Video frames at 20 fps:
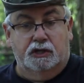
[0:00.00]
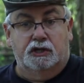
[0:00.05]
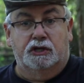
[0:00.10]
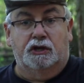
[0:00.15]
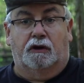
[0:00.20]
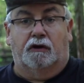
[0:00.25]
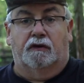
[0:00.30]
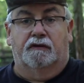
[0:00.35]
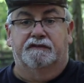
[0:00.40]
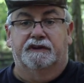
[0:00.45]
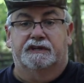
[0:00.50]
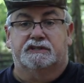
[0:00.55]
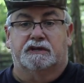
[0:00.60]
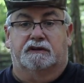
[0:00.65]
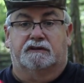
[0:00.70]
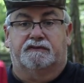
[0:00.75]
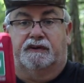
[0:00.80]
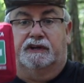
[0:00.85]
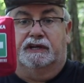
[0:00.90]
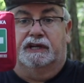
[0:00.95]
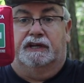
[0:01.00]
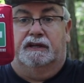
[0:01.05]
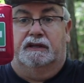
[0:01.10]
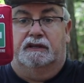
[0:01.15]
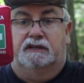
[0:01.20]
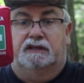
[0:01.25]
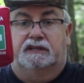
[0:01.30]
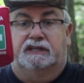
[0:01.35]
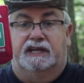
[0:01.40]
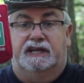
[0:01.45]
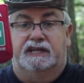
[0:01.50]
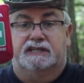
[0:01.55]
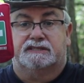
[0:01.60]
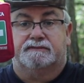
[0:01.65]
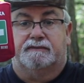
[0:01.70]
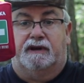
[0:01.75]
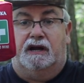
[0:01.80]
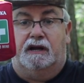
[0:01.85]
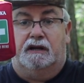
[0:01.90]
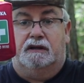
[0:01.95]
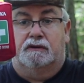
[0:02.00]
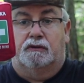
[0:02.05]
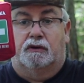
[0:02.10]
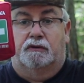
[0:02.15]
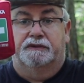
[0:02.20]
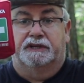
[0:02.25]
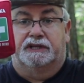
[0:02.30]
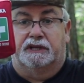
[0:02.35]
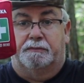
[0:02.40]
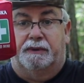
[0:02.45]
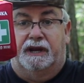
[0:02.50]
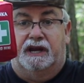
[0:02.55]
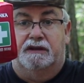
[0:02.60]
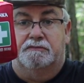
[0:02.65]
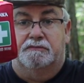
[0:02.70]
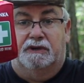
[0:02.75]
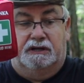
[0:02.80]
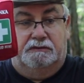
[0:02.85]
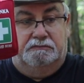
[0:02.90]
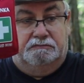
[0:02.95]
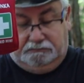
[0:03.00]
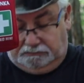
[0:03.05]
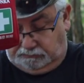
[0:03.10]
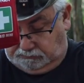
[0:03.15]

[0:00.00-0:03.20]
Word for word: Ja, wie gesagt, Freunde, die zwei habe ich dabei immer.